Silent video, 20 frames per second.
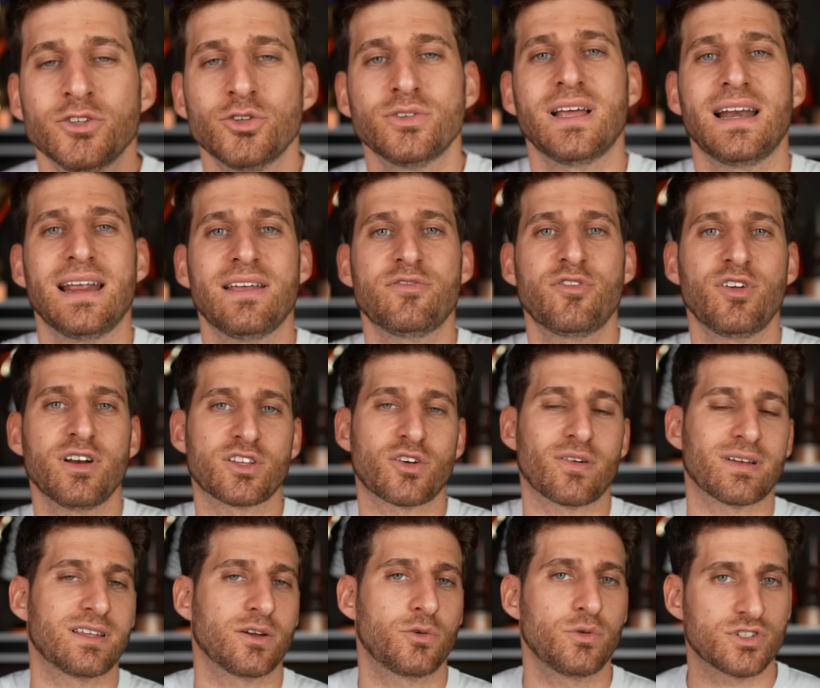Tutte le info le
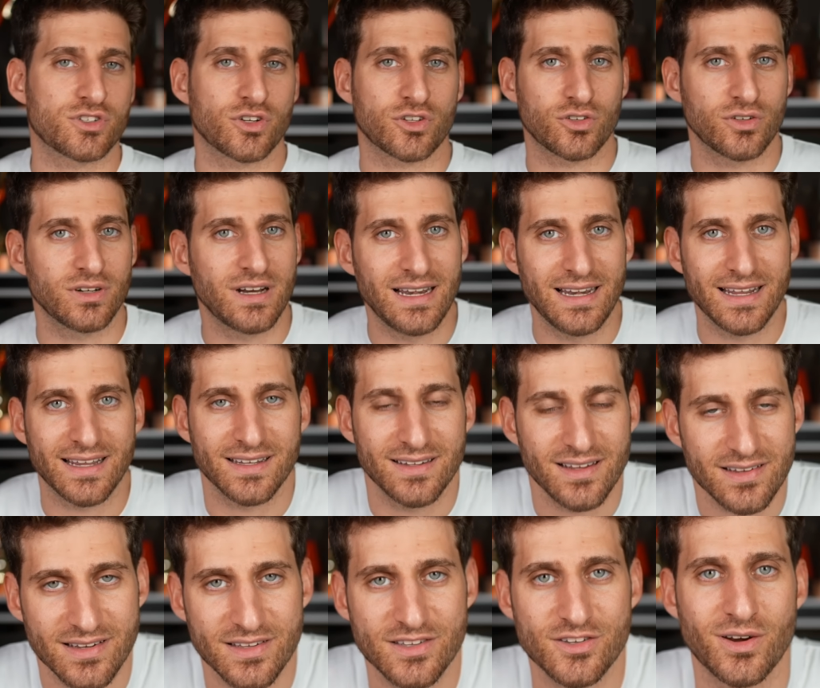trovate qui sotto nel link in
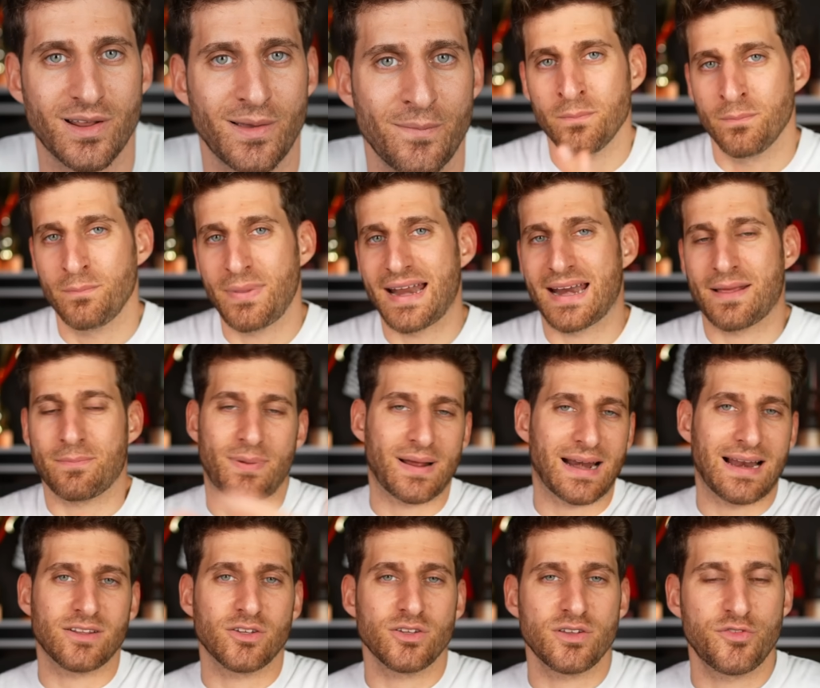descrizione. Bene,
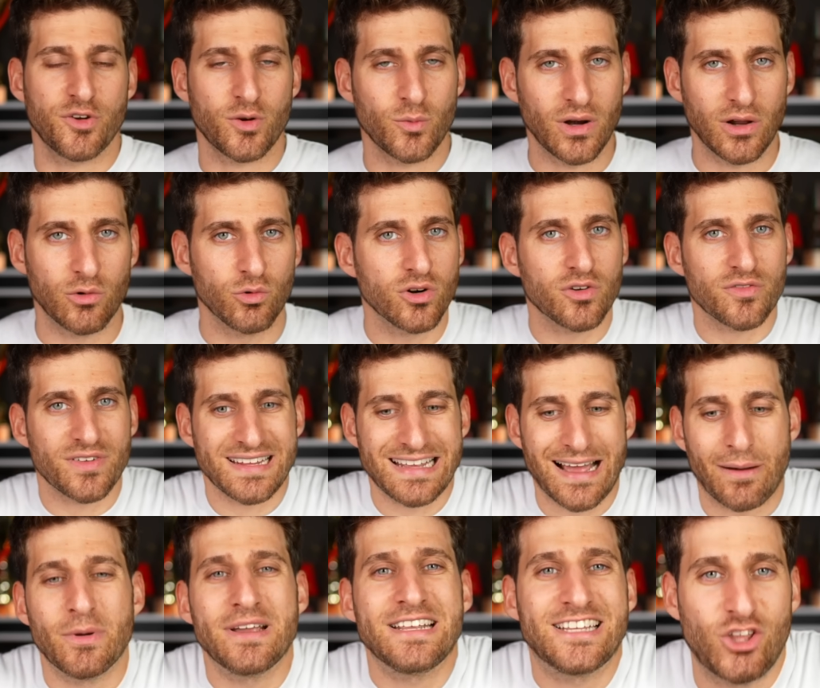parlando di Formula 1
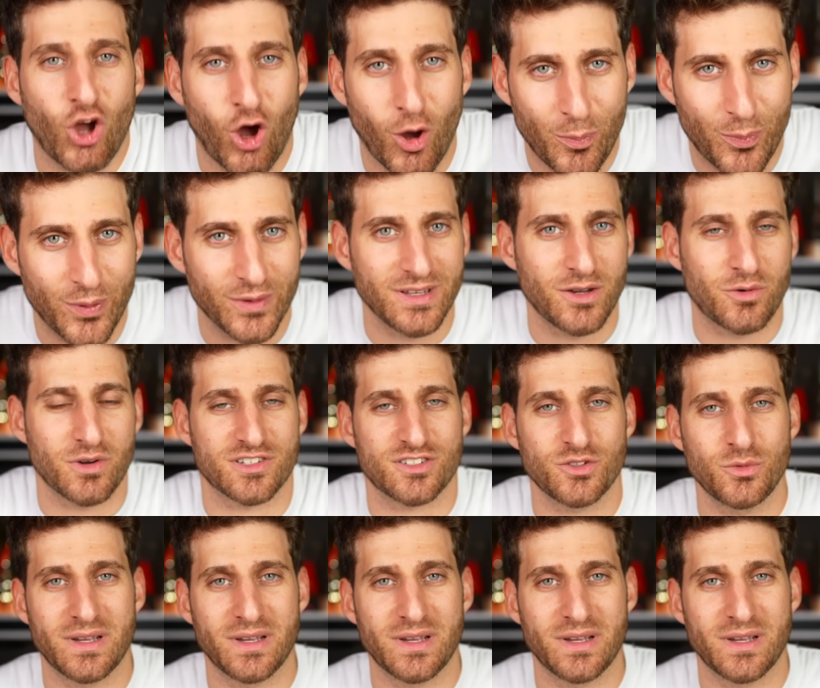vediamo i top di questo